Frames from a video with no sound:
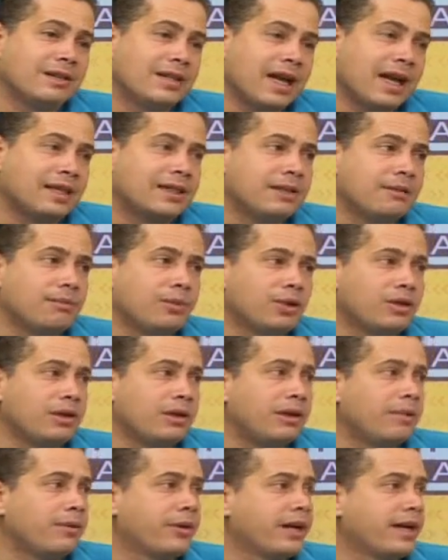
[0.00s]
casi
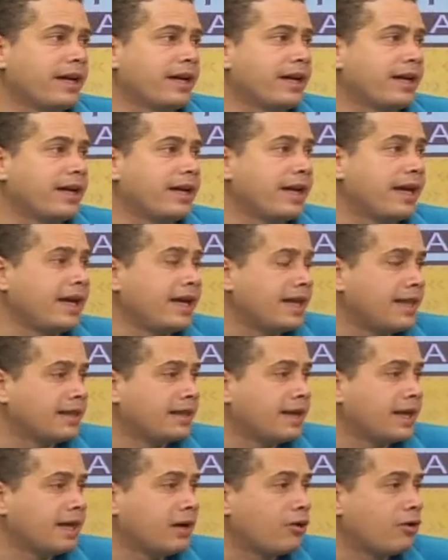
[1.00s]
imposible porque hay que
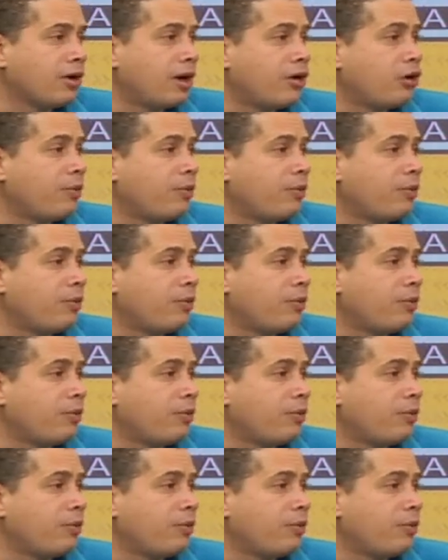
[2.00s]
hacer la cola,